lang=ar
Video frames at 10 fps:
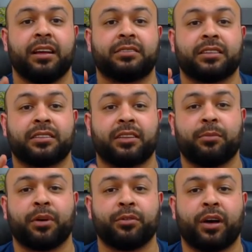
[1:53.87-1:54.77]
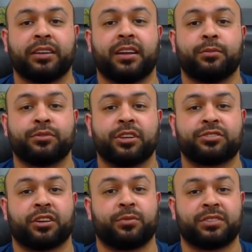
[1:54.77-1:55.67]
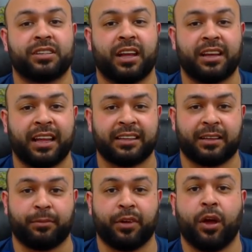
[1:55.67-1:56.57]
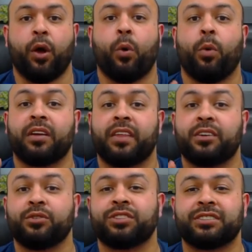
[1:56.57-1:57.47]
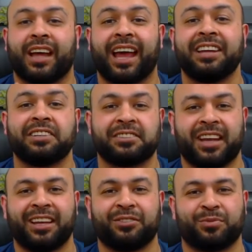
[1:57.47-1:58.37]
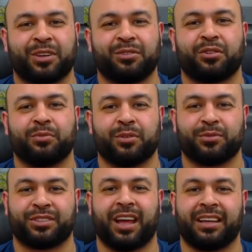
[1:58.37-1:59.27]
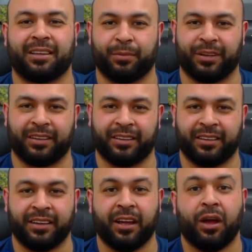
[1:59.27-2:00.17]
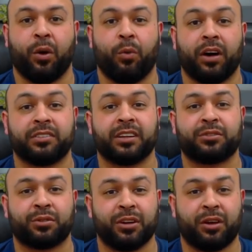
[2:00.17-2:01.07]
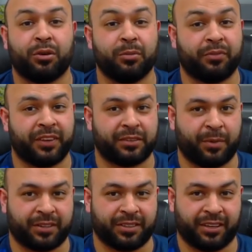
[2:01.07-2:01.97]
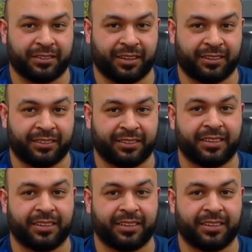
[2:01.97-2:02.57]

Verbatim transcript: لتتطمنوا أن المنتج قد وصل إليهم وإذا يوجد أي شيء يمكنكم المساعدة به وأن يترك لكم فيدباكس أيضا